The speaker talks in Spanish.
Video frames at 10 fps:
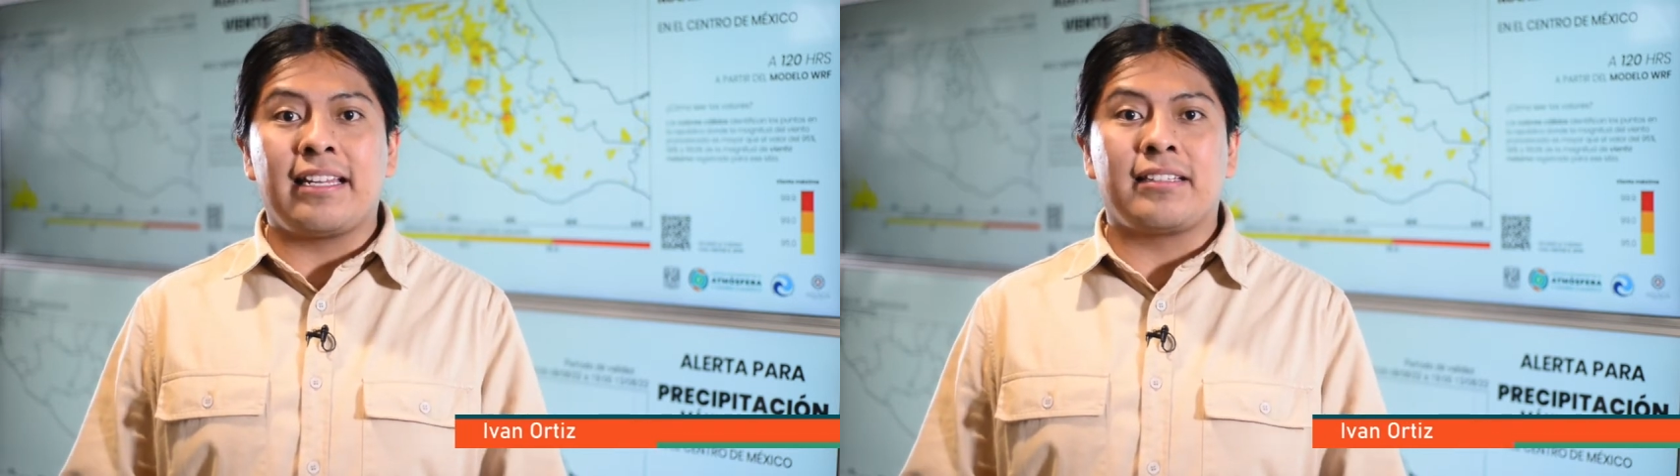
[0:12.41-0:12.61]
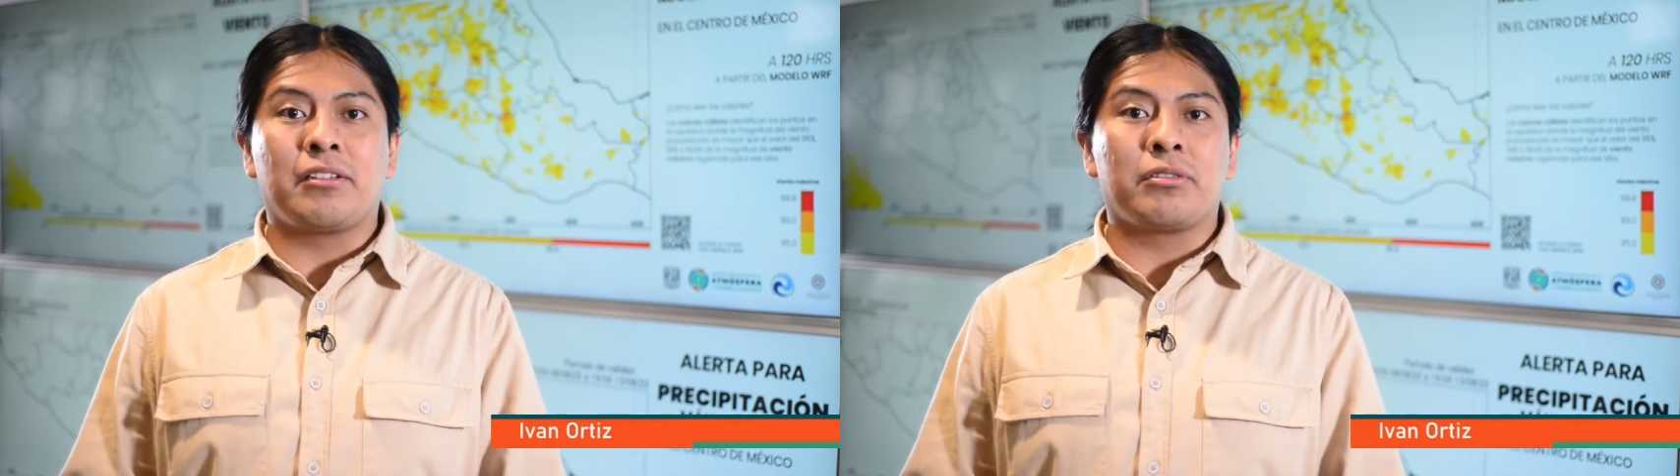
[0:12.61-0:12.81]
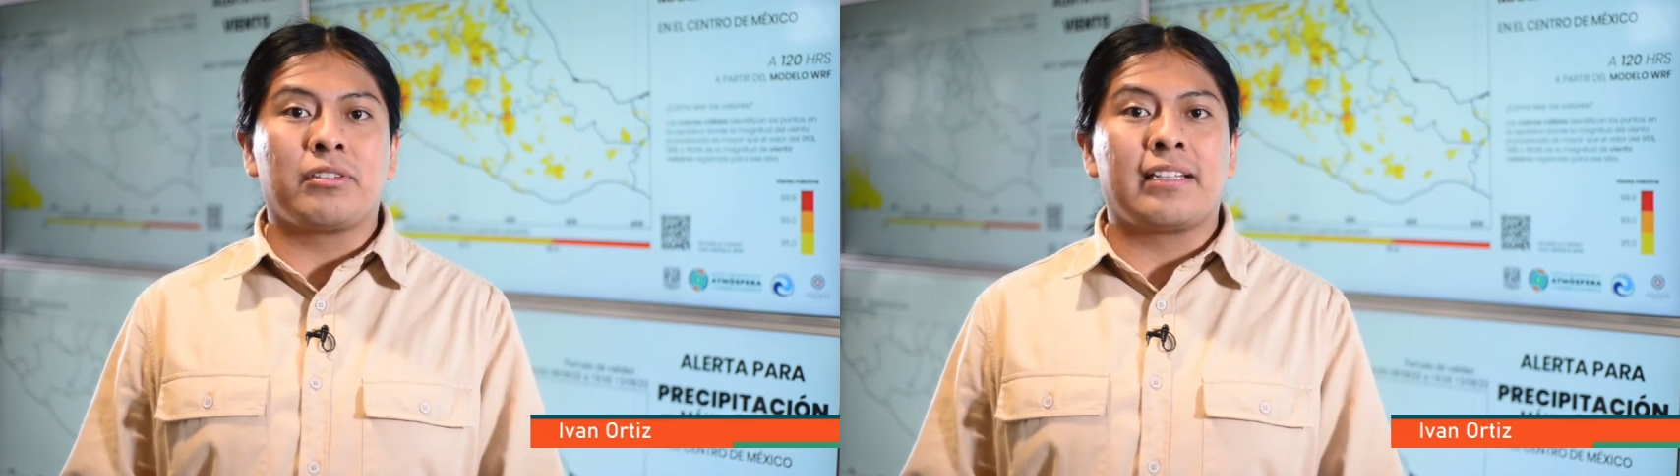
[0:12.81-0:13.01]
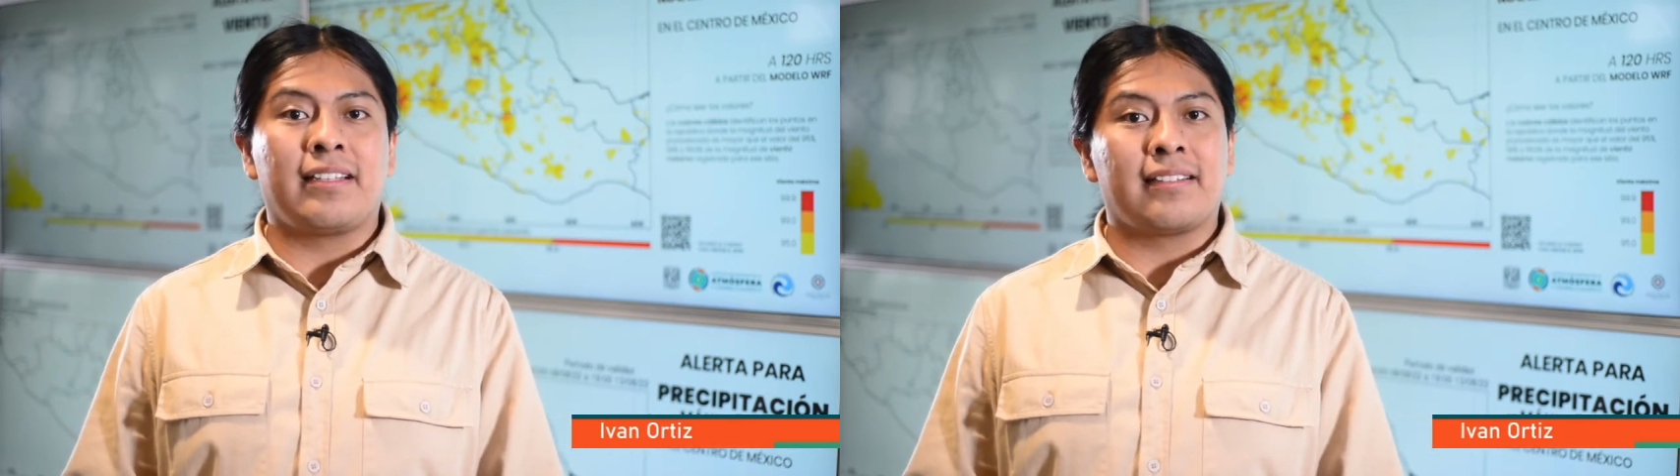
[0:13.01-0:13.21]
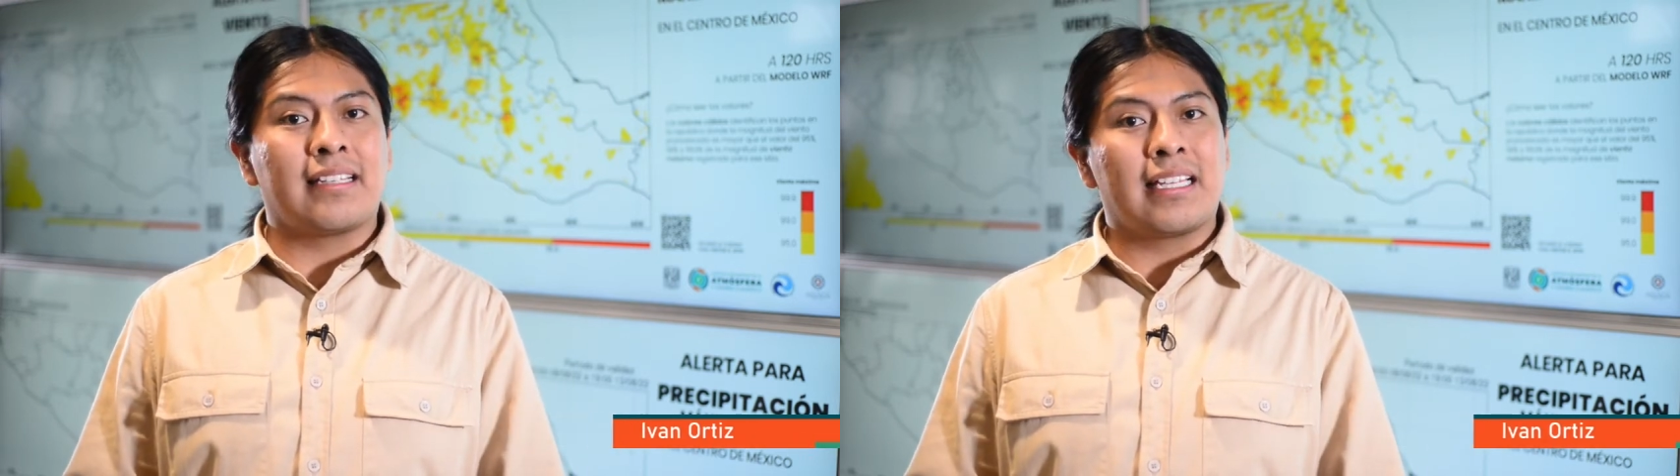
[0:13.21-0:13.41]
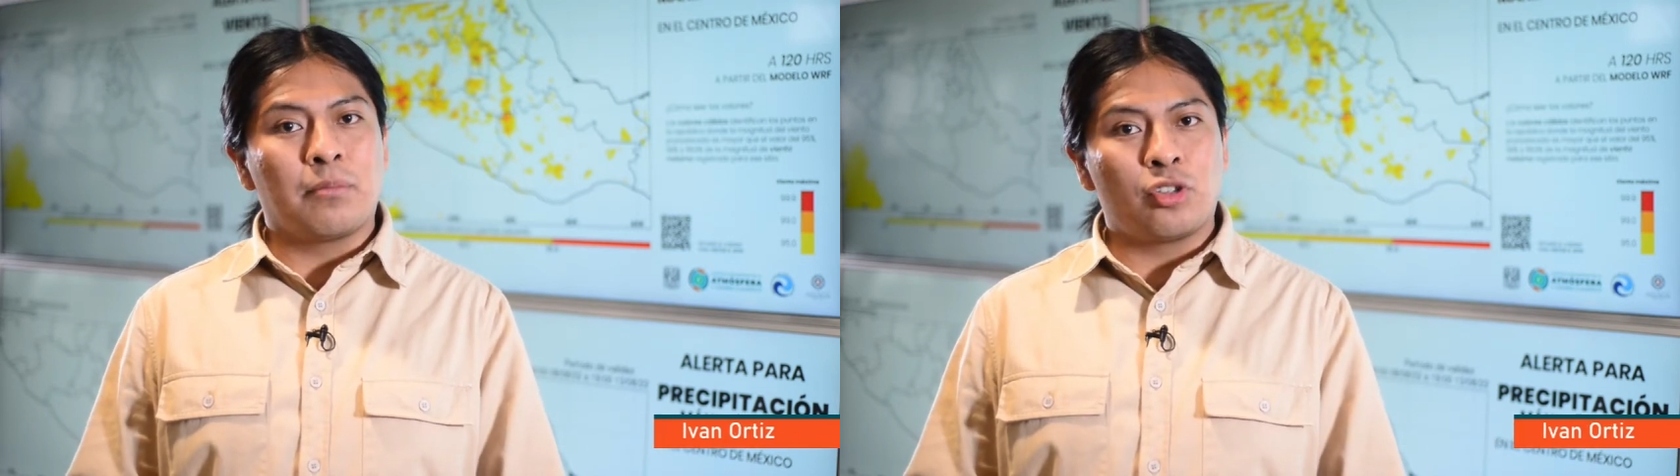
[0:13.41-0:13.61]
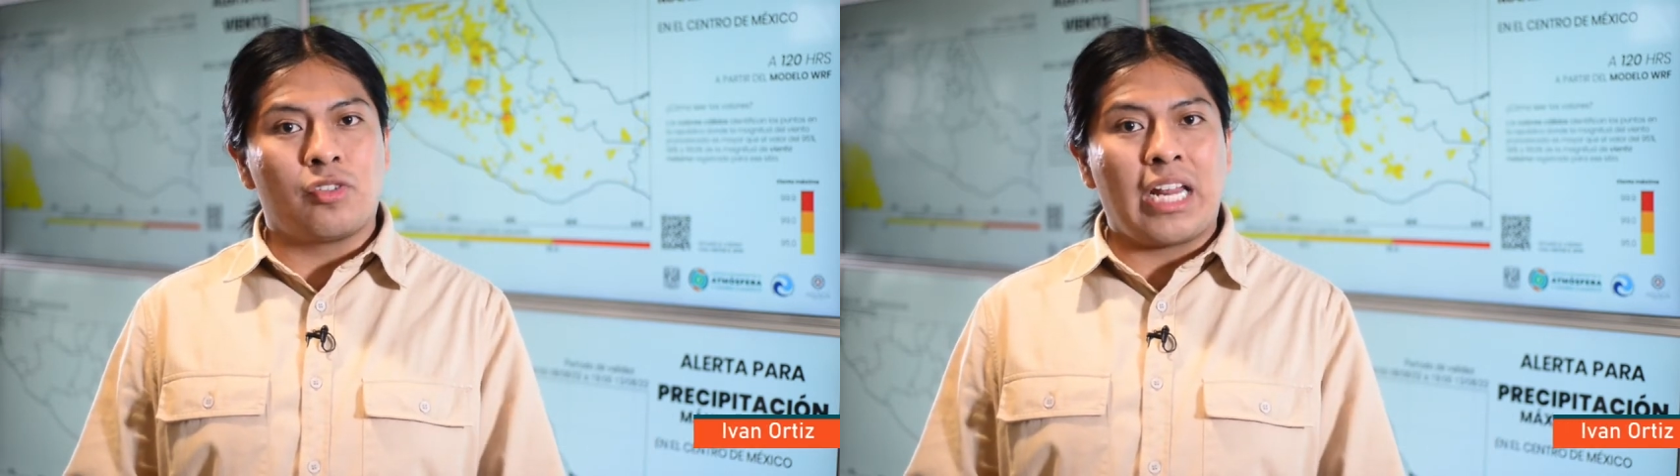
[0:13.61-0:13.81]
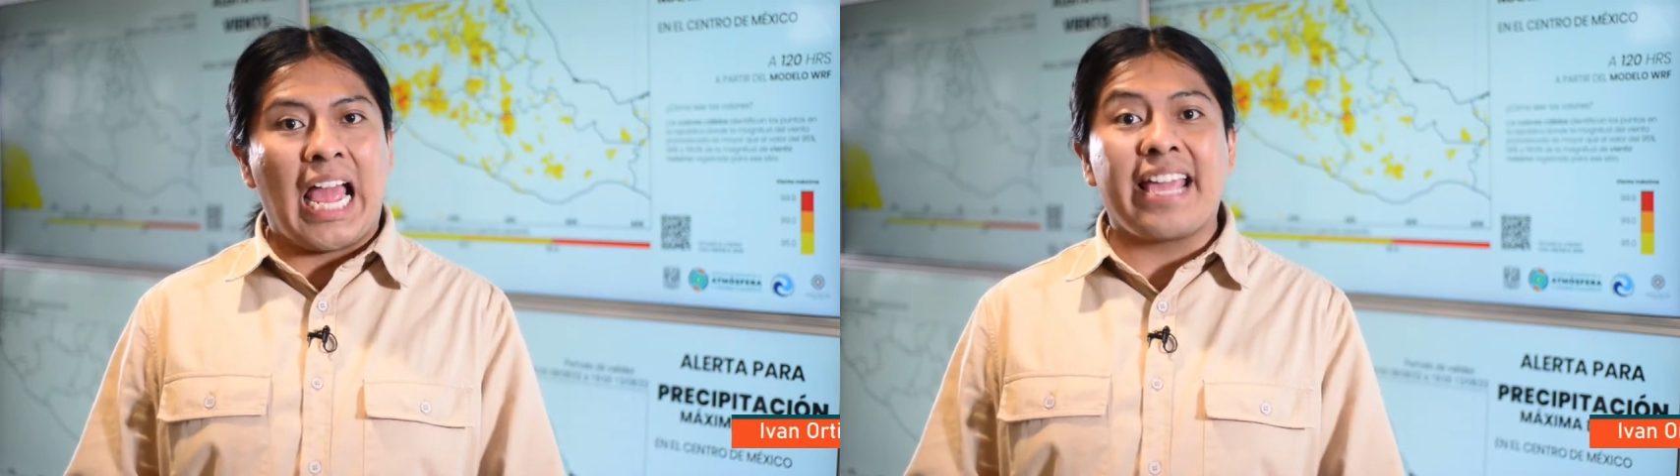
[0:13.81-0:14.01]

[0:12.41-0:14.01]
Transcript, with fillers: Instituto de Ciencias de la Atmósfera